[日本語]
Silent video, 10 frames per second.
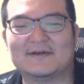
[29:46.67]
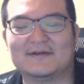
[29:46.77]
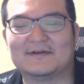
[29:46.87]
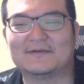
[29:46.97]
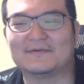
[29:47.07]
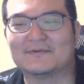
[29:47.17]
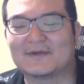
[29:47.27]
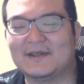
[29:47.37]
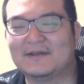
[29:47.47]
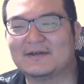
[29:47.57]
あの、
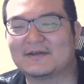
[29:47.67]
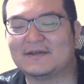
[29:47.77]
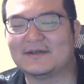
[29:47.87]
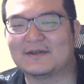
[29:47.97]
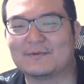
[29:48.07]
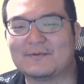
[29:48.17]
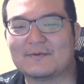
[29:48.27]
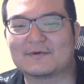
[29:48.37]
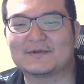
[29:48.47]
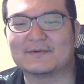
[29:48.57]
ケンタッキー頼み
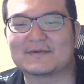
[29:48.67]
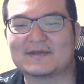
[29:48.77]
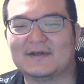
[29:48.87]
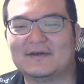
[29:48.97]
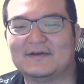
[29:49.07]
まくってますね。